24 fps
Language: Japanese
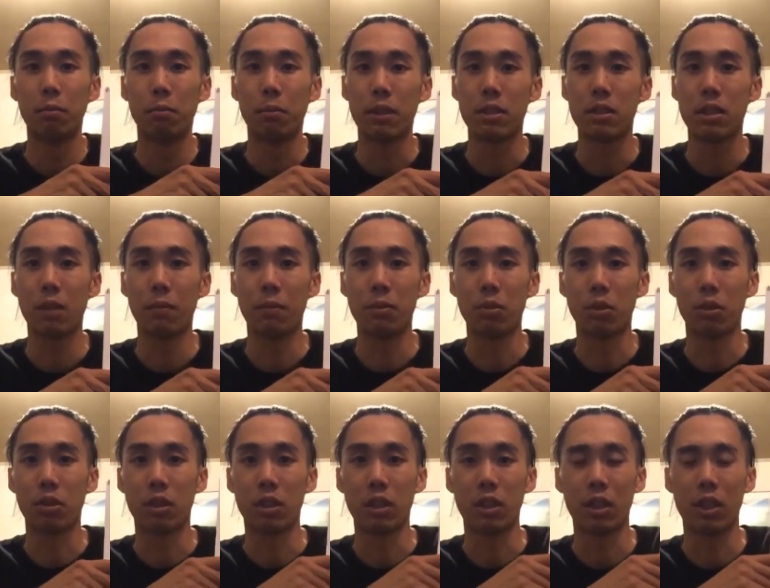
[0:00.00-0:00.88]
松山
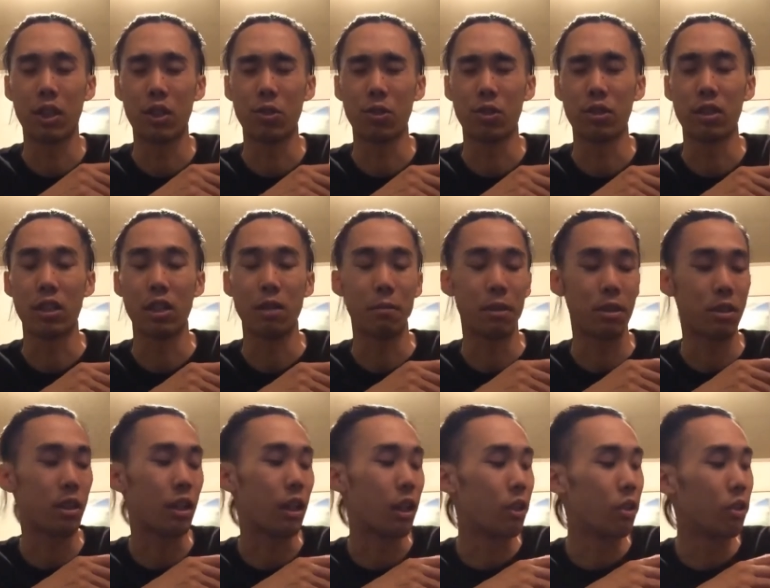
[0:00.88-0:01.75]
ジョッキー騎乗になりま
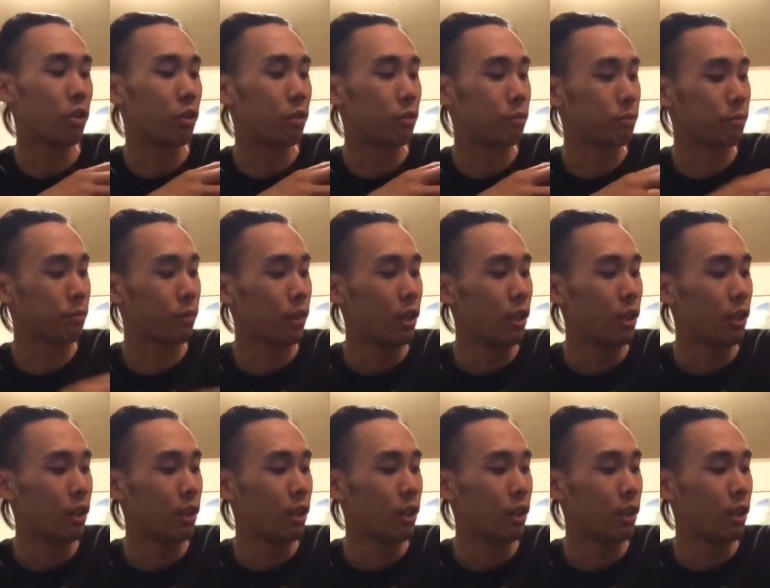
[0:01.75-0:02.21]
したけど、